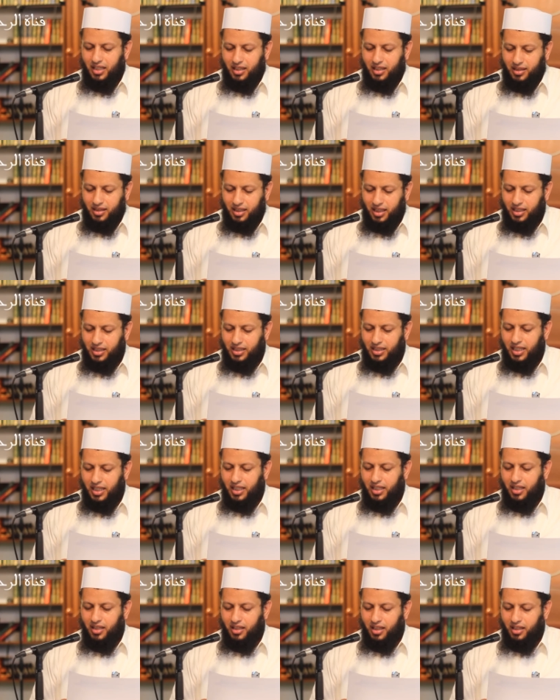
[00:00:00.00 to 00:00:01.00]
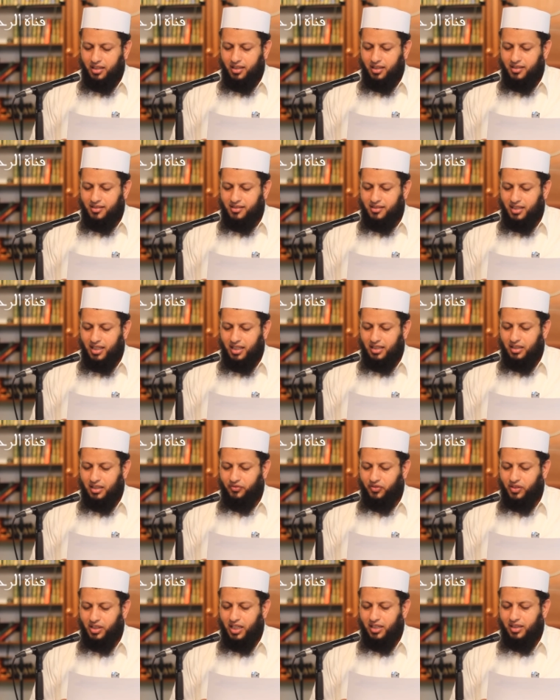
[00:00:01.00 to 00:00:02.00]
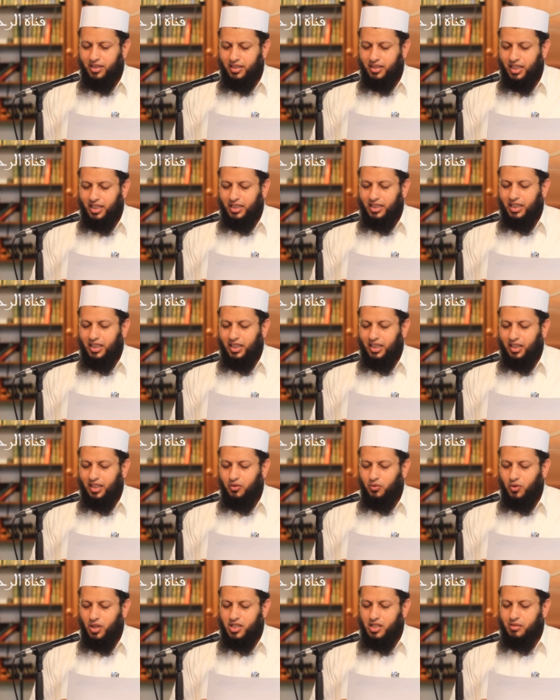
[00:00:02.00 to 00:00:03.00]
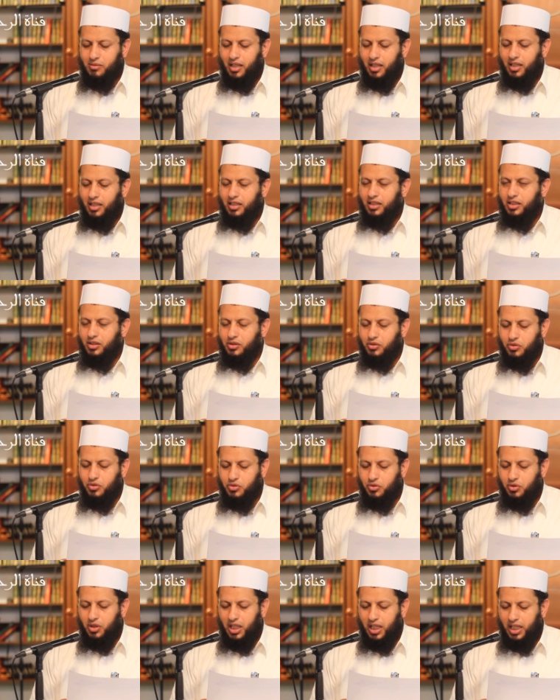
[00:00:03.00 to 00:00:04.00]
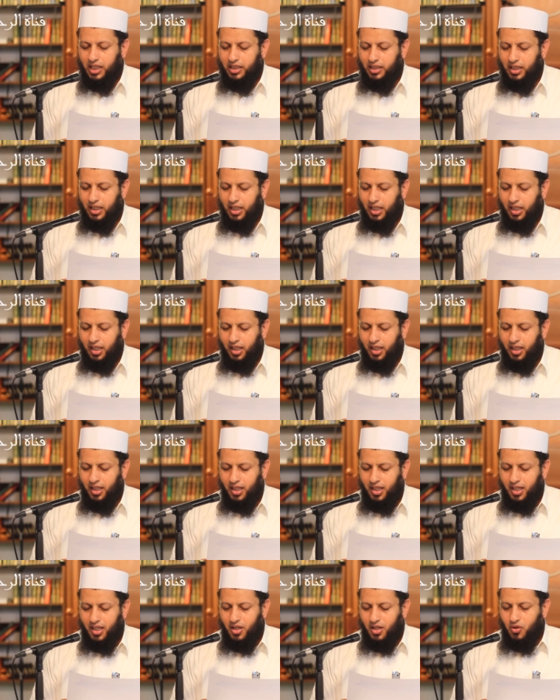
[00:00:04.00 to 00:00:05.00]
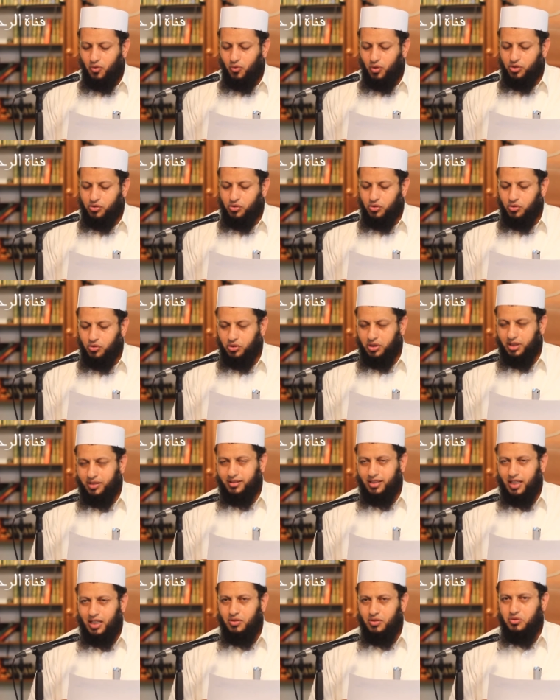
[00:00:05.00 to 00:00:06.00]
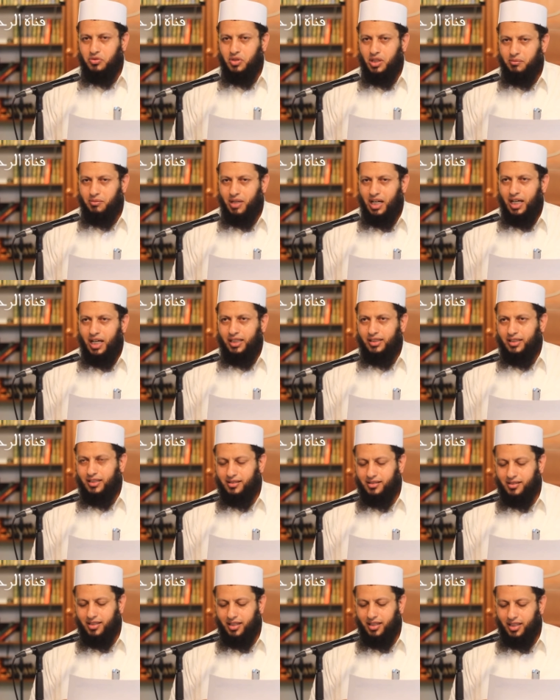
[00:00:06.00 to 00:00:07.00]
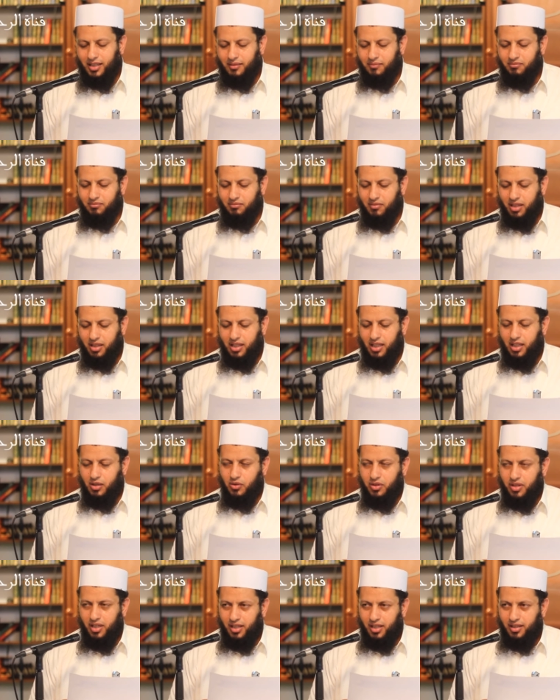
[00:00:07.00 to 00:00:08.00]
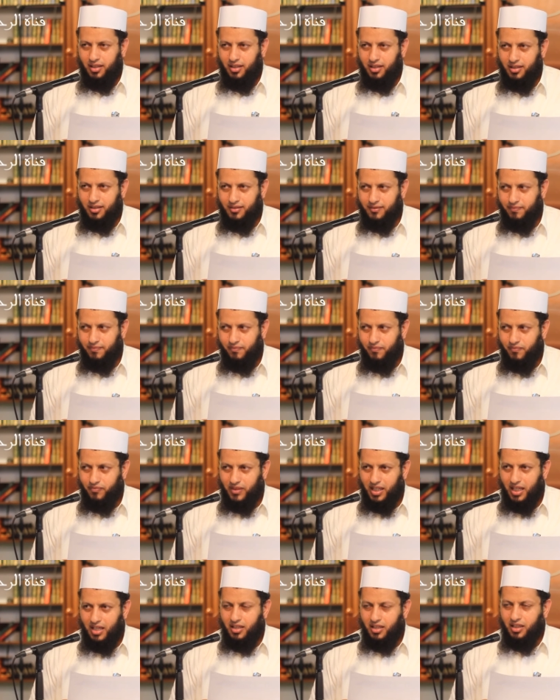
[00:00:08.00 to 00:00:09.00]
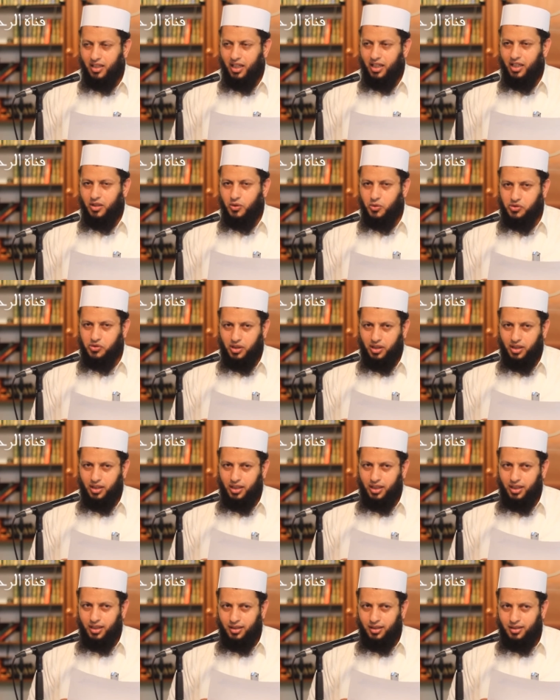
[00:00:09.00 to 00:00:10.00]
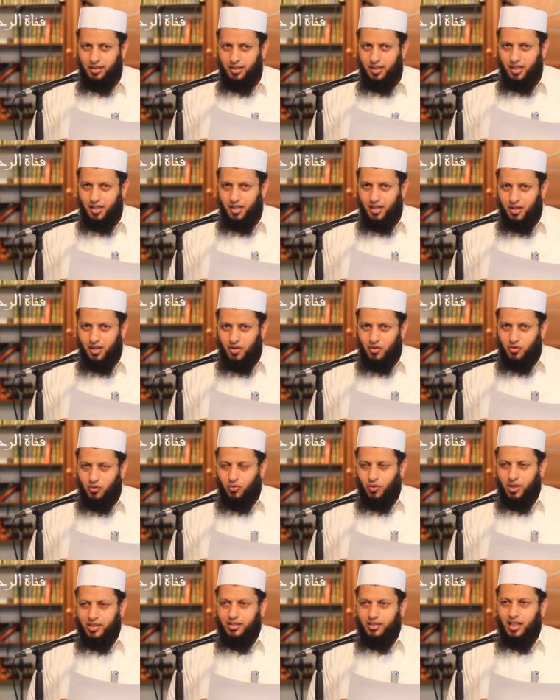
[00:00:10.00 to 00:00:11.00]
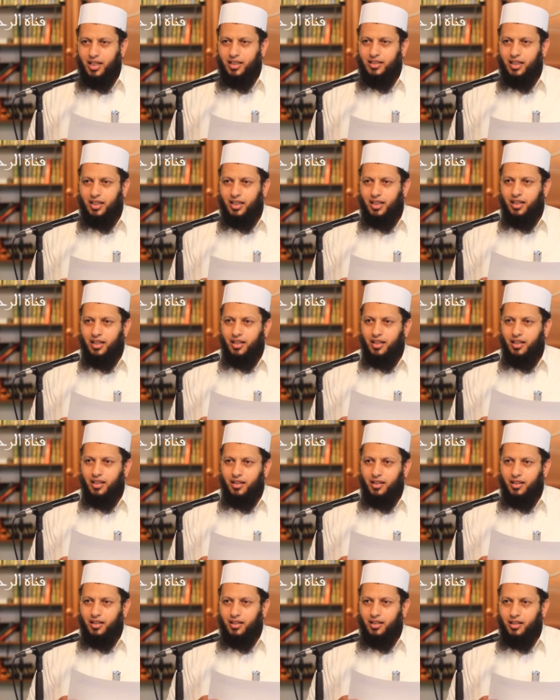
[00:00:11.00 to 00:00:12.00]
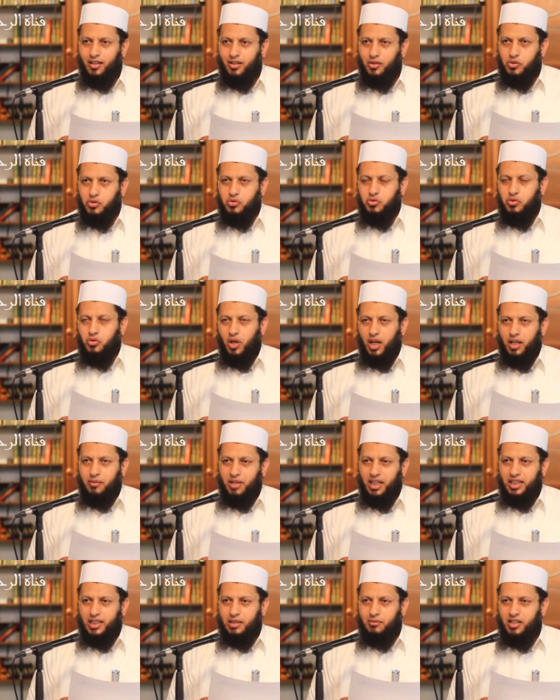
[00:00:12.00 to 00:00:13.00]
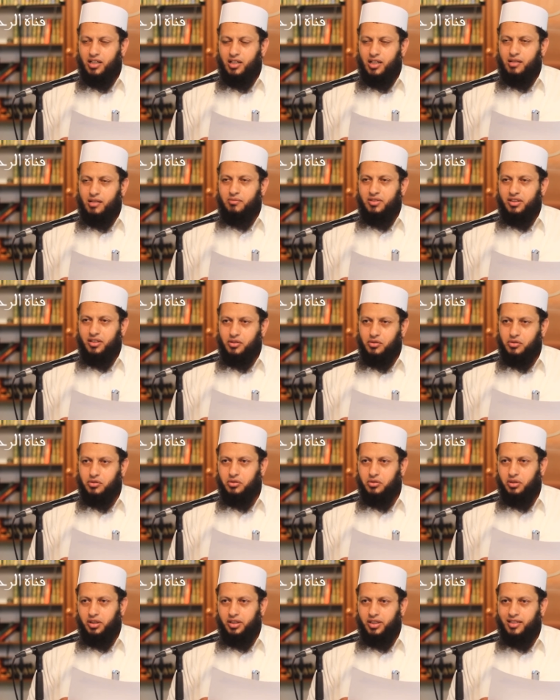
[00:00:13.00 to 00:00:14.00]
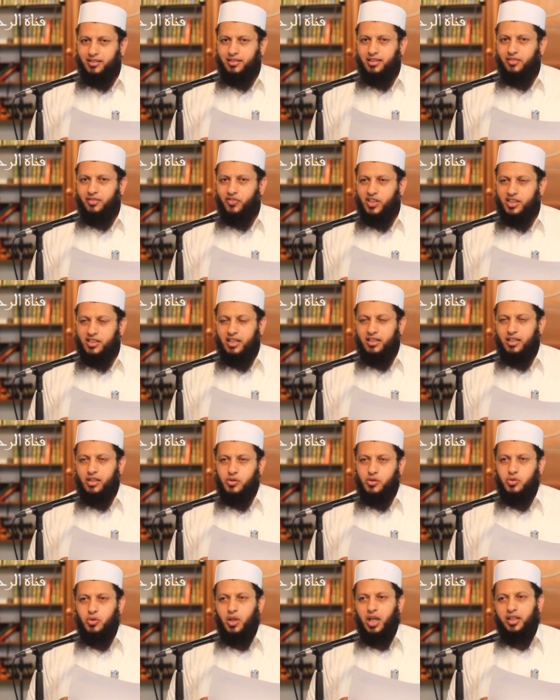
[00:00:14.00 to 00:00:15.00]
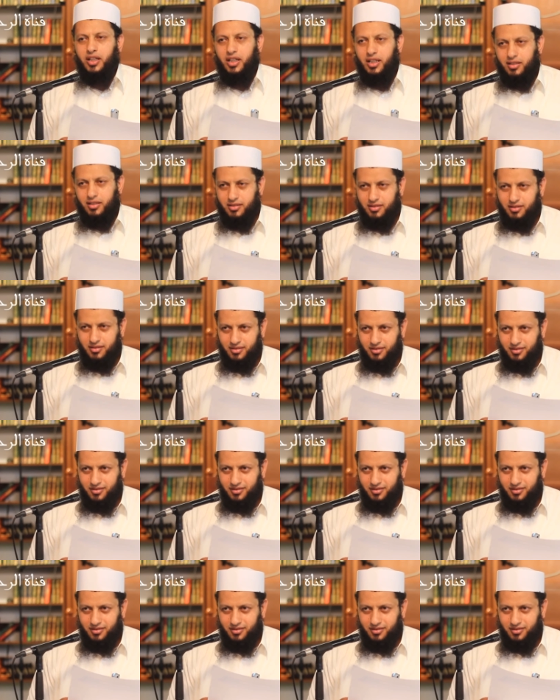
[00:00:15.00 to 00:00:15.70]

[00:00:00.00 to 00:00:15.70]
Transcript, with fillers: الثانية إن ذكر الزيادة في أثنائها وجب عليه الرجوع عنها وسجود السهو بعد السلام مثال ذلك كان يصلي وزاد ركوعا بعدما قام من الركوع نسي فزاد ركوعا آخر